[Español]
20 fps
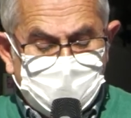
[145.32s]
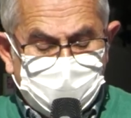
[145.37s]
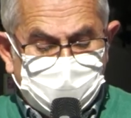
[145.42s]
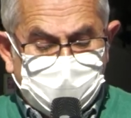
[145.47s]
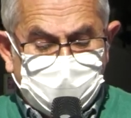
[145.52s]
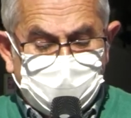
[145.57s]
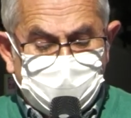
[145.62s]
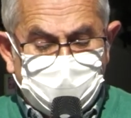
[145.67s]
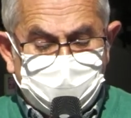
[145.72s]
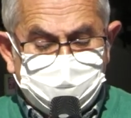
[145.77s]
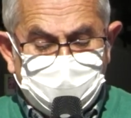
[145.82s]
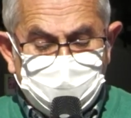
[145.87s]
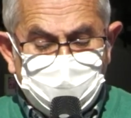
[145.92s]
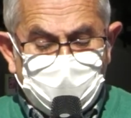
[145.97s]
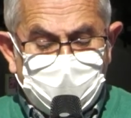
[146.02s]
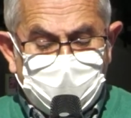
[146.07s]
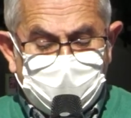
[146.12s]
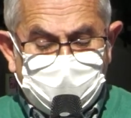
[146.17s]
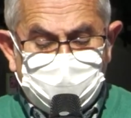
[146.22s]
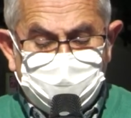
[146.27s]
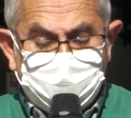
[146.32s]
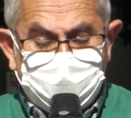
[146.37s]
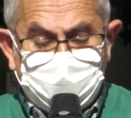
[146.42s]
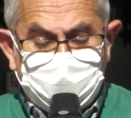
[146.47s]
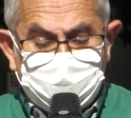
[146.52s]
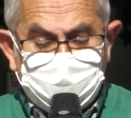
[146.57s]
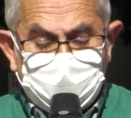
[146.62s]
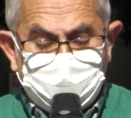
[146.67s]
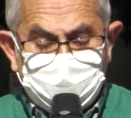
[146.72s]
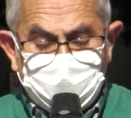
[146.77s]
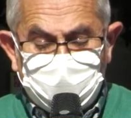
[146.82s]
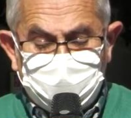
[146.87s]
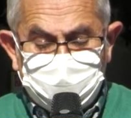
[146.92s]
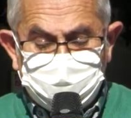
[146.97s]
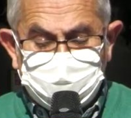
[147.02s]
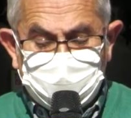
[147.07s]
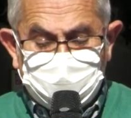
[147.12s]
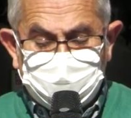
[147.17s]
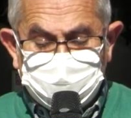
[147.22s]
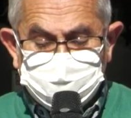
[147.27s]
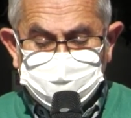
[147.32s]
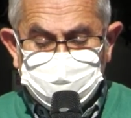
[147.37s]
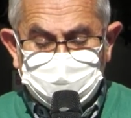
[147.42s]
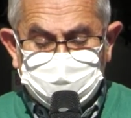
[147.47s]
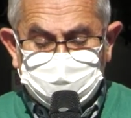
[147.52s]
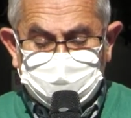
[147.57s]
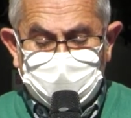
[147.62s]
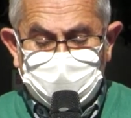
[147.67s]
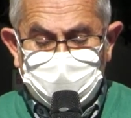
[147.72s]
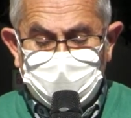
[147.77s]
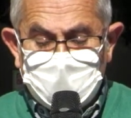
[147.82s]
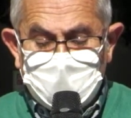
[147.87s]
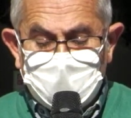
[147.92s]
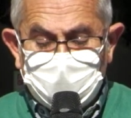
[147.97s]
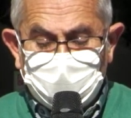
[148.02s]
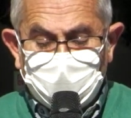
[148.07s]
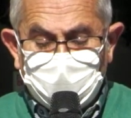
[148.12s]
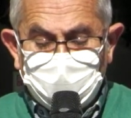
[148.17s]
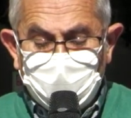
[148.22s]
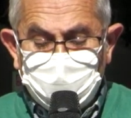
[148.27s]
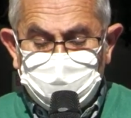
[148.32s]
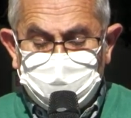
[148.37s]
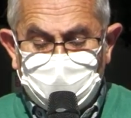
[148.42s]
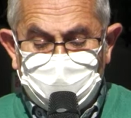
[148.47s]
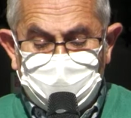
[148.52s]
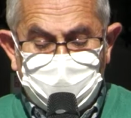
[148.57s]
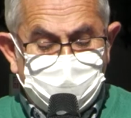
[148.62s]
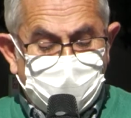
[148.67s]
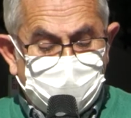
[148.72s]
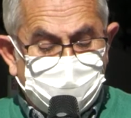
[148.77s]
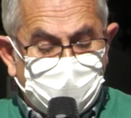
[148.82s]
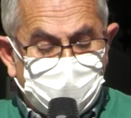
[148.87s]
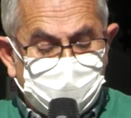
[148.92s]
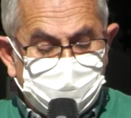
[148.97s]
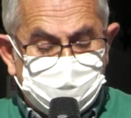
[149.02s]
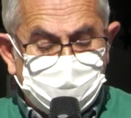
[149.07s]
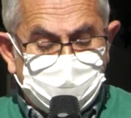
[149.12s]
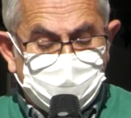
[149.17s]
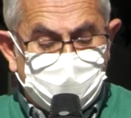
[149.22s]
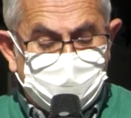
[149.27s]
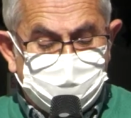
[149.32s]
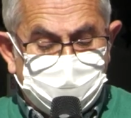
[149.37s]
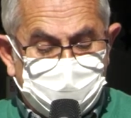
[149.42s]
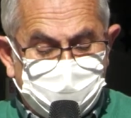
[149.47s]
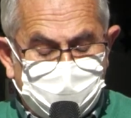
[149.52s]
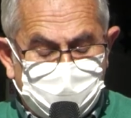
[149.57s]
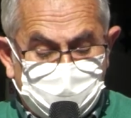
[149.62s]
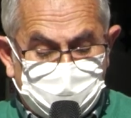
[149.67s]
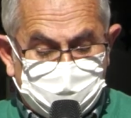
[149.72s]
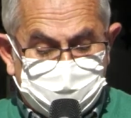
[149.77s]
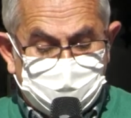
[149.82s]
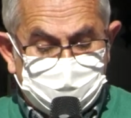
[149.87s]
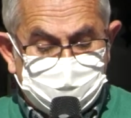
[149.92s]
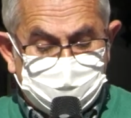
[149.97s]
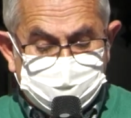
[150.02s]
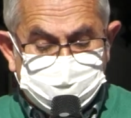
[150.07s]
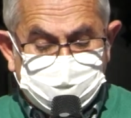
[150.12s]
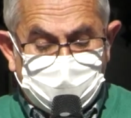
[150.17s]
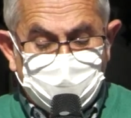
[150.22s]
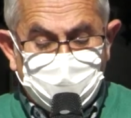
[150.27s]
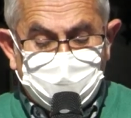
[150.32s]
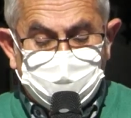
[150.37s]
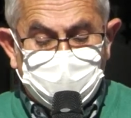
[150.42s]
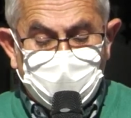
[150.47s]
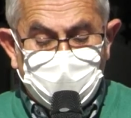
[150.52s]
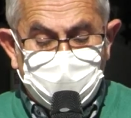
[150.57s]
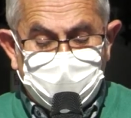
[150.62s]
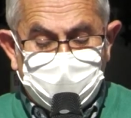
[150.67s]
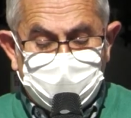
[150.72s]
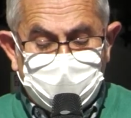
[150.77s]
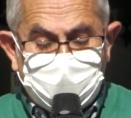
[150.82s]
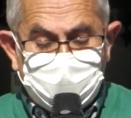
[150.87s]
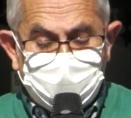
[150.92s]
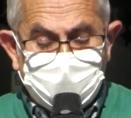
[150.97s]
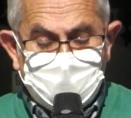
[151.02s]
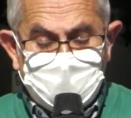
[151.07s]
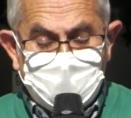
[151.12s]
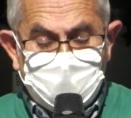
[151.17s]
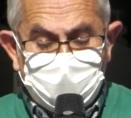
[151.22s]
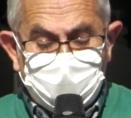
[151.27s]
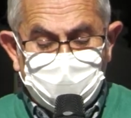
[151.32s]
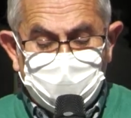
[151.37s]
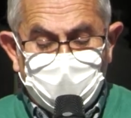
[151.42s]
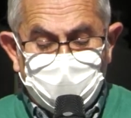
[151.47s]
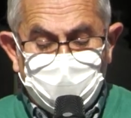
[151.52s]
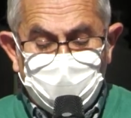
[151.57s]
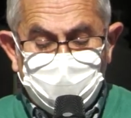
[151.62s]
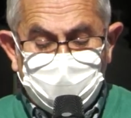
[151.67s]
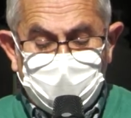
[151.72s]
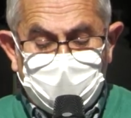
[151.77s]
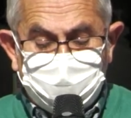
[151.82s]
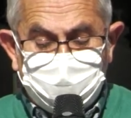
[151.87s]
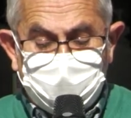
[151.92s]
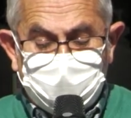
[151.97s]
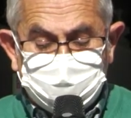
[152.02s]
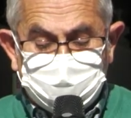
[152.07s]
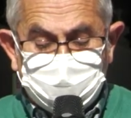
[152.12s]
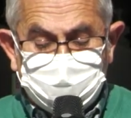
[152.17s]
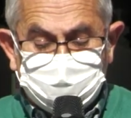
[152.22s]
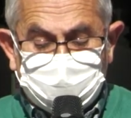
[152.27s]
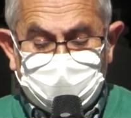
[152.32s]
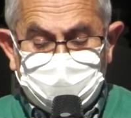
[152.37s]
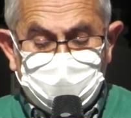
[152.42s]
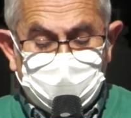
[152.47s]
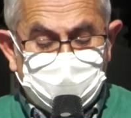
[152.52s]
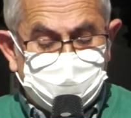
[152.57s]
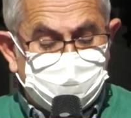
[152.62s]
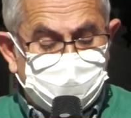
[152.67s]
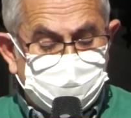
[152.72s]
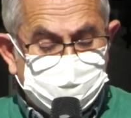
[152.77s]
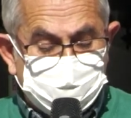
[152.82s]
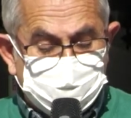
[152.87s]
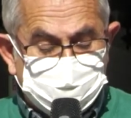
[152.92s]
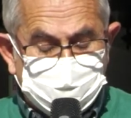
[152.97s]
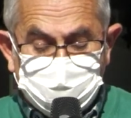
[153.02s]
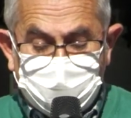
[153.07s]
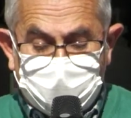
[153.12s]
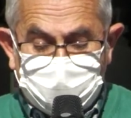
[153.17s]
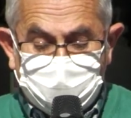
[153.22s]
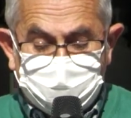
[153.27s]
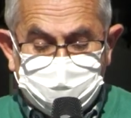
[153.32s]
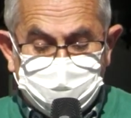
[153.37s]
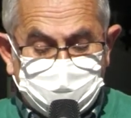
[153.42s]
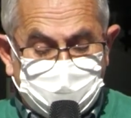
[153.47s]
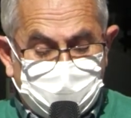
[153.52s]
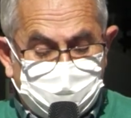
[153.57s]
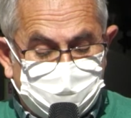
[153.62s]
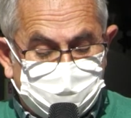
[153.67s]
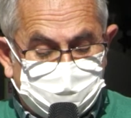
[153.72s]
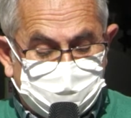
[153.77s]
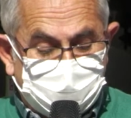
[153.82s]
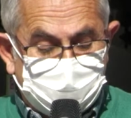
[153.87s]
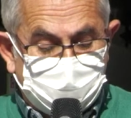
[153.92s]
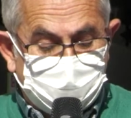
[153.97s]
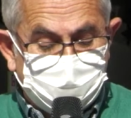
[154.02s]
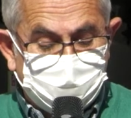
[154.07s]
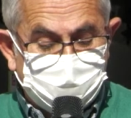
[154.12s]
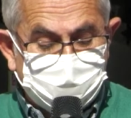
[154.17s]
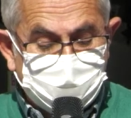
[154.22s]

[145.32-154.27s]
Reconocemos la gravedad de la violencia machista como un problema político de primer orden, de salud pública y como un grave atentado a los derechos humanos fundamentales.